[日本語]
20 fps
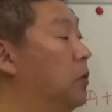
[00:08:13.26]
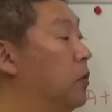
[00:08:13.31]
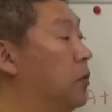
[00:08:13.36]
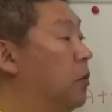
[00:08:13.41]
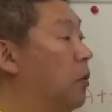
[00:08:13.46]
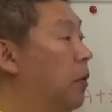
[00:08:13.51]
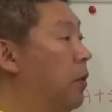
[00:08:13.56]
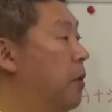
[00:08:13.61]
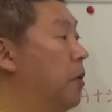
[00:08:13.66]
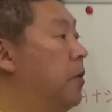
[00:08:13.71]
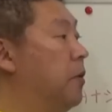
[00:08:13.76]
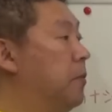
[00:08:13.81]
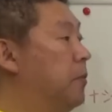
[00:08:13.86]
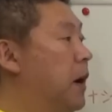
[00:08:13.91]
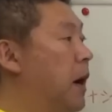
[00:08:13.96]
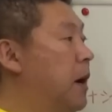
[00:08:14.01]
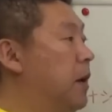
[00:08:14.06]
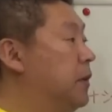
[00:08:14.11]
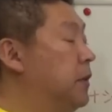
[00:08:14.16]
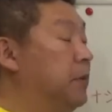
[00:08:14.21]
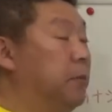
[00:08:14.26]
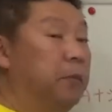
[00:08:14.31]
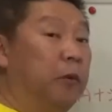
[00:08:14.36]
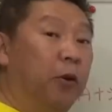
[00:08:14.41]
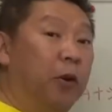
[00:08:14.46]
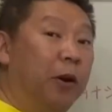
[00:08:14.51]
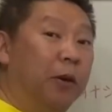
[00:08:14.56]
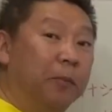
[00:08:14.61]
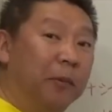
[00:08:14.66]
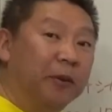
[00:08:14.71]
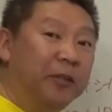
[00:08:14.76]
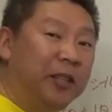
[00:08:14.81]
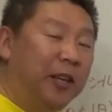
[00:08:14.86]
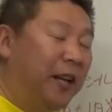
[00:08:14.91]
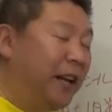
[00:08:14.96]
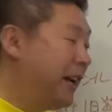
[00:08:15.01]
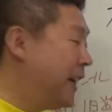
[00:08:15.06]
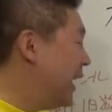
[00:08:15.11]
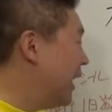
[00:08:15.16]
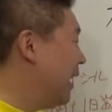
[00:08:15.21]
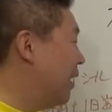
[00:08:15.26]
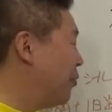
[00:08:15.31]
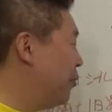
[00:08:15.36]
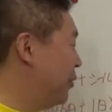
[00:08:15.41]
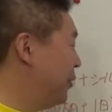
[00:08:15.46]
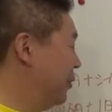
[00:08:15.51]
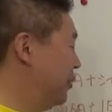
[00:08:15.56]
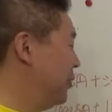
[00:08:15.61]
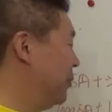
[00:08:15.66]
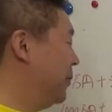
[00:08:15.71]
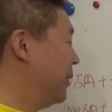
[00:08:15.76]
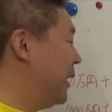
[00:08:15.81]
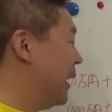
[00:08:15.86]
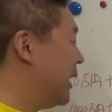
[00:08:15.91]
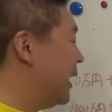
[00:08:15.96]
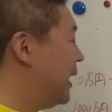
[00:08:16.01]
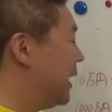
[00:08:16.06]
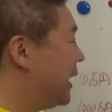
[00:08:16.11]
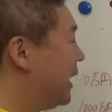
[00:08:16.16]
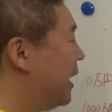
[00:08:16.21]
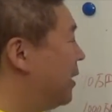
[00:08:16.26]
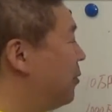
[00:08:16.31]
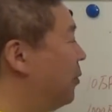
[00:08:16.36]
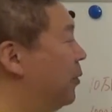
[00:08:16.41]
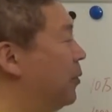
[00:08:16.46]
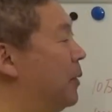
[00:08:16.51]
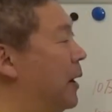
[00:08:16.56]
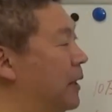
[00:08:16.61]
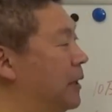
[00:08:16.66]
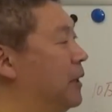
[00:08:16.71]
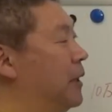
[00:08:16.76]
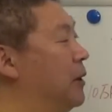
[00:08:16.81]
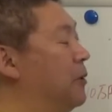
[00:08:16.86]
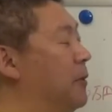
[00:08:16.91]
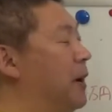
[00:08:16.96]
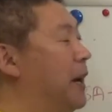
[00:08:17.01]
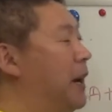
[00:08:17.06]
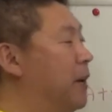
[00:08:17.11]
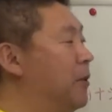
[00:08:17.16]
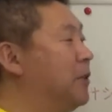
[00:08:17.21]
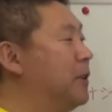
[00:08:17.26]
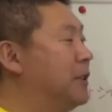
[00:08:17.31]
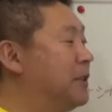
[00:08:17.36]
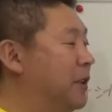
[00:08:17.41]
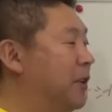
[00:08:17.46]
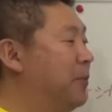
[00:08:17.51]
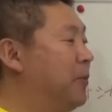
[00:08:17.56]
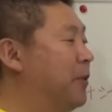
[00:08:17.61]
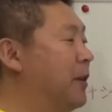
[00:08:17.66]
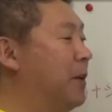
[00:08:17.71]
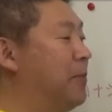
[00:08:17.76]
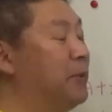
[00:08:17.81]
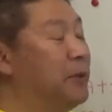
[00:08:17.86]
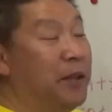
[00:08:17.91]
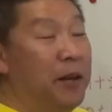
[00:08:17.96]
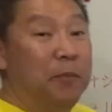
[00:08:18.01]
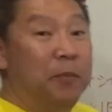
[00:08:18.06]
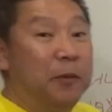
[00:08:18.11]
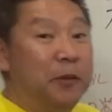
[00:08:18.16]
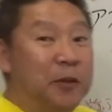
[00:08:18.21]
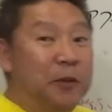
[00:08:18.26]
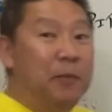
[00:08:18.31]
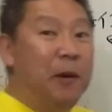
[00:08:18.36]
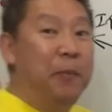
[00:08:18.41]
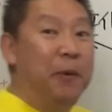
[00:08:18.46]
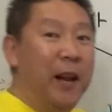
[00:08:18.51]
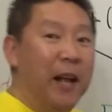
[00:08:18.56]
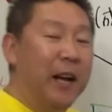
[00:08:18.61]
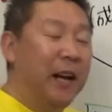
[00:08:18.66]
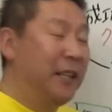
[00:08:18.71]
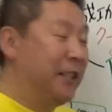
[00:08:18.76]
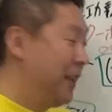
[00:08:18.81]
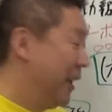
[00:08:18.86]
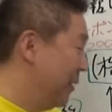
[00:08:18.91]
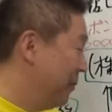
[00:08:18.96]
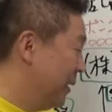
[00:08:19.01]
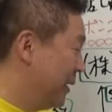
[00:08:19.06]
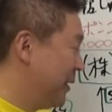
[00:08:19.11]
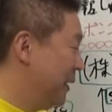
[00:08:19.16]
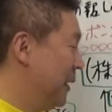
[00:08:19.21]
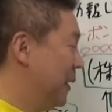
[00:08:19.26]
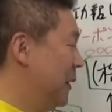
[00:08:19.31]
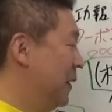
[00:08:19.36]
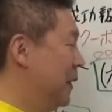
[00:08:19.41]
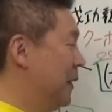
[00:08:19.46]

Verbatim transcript: この、もう仕入れ価格を言うのもなかなかはって言われるんですけど、僕はもう全部つまびらかにしていきます。